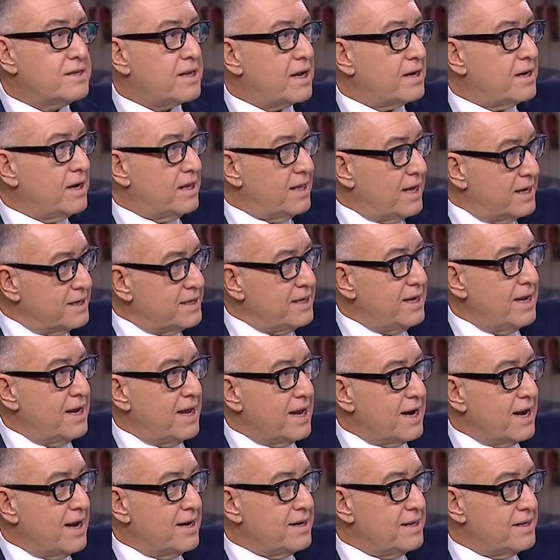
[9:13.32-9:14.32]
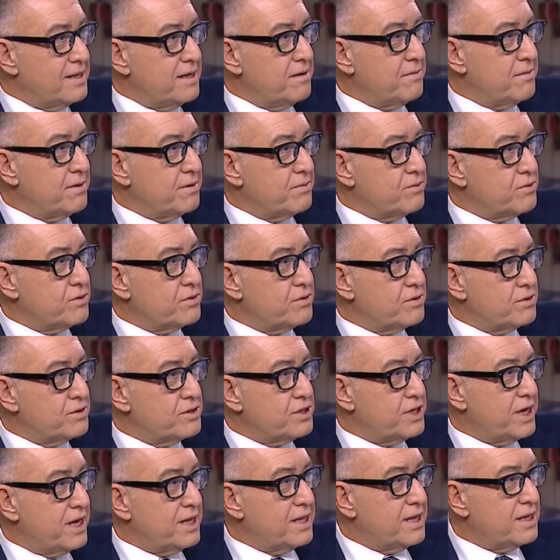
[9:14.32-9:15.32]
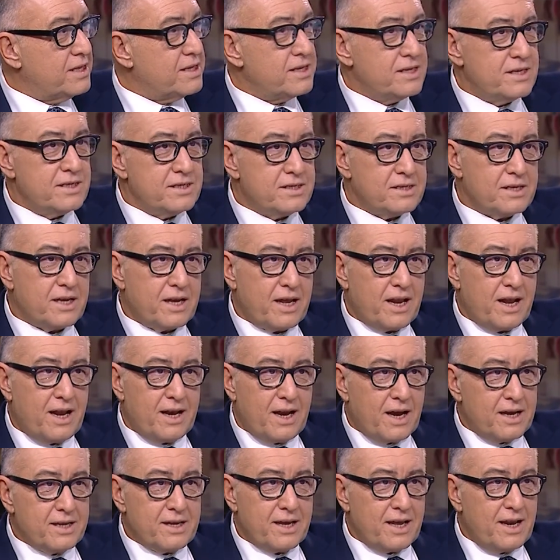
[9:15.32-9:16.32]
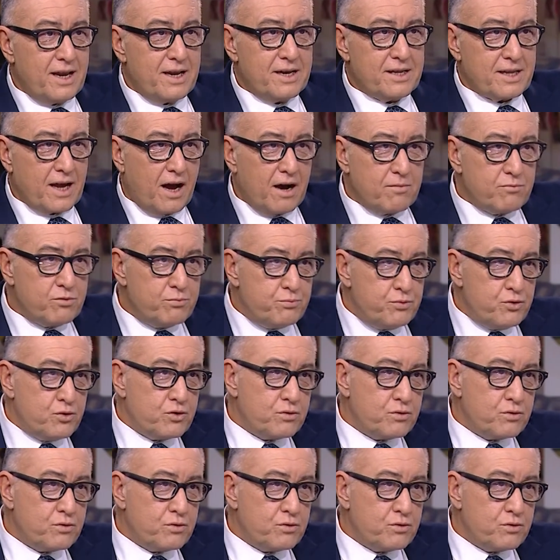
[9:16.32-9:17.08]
takalar değil herhalde değil mi bu şey dediğiniz? Hangileri daha mı büyük?